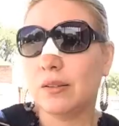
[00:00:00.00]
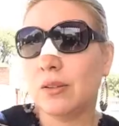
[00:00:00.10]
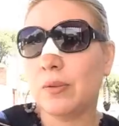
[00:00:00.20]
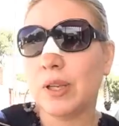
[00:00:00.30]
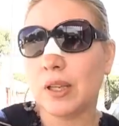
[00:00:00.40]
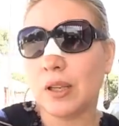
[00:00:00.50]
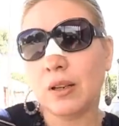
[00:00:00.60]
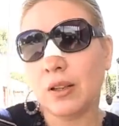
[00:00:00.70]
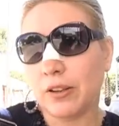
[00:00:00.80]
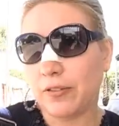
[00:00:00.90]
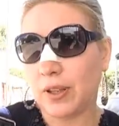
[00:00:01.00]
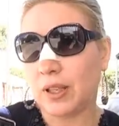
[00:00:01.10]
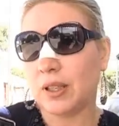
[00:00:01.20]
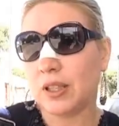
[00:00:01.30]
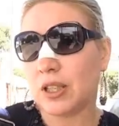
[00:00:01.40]
no había quien lo
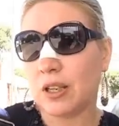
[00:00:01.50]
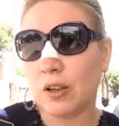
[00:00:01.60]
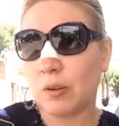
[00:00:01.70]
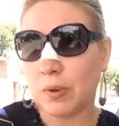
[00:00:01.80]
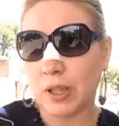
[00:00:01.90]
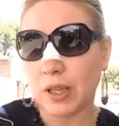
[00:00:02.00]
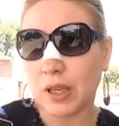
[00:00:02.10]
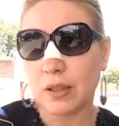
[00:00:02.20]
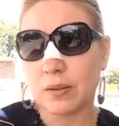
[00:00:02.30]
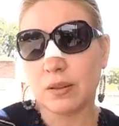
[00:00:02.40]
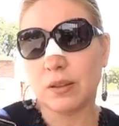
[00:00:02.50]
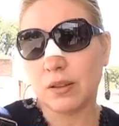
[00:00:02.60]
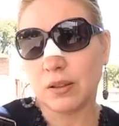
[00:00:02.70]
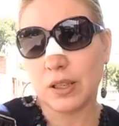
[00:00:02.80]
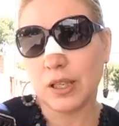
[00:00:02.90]
defienda y ya no lo podía dejar
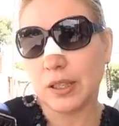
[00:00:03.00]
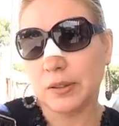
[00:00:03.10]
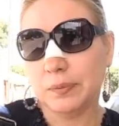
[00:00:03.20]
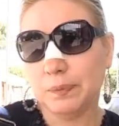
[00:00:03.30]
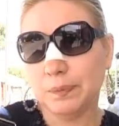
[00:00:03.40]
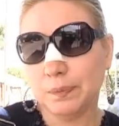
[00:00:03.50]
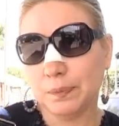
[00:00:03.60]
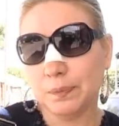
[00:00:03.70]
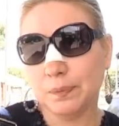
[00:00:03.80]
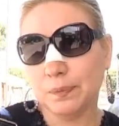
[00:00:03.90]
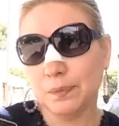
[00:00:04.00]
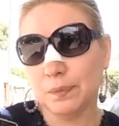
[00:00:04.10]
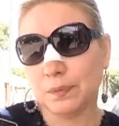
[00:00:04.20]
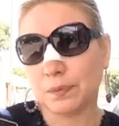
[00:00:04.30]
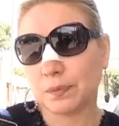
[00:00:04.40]
solo con él.
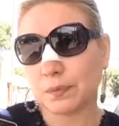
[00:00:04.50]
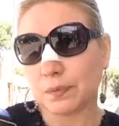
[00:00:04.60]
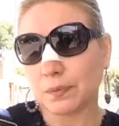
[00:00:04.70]
Bueno,